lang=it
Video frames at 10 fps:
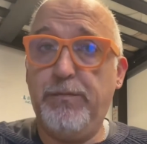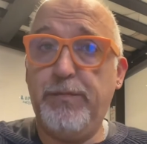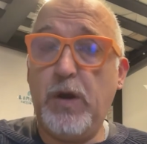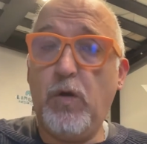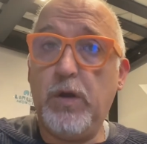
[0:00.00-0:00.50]

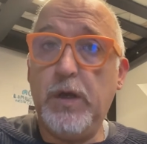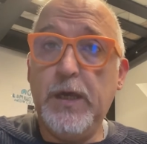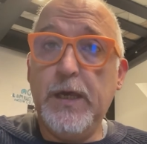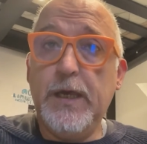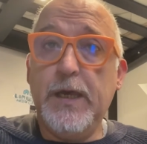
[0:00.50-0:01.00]
però
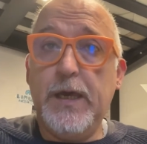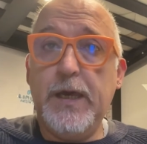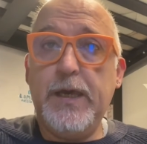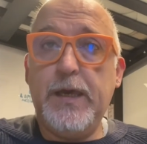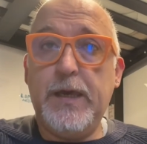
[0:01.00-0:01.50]

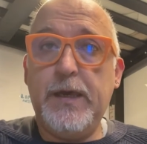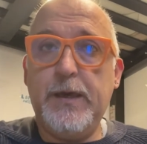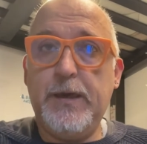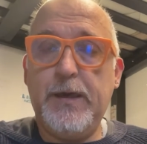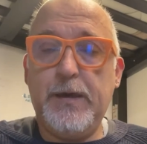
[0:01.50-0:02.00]
è,
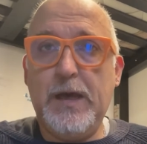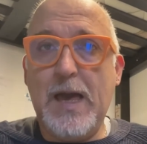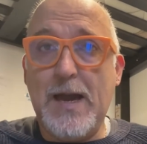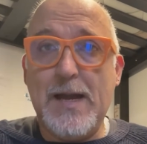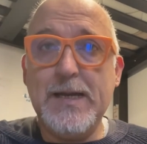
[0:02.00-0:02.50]
è
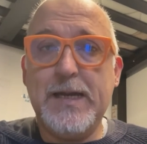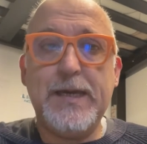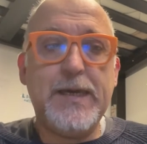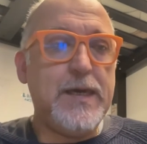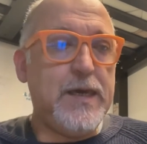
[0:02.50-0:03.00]

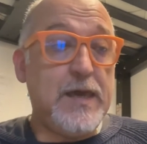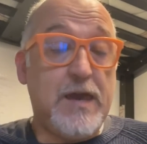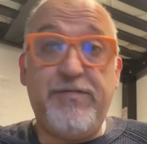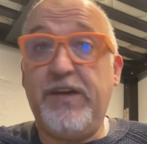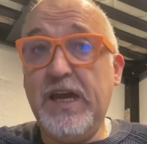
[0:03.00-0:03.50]
anche
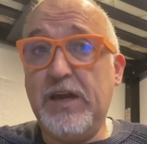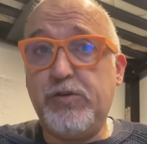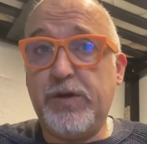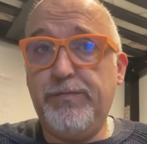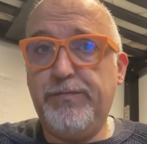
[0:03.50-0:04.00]
efficace,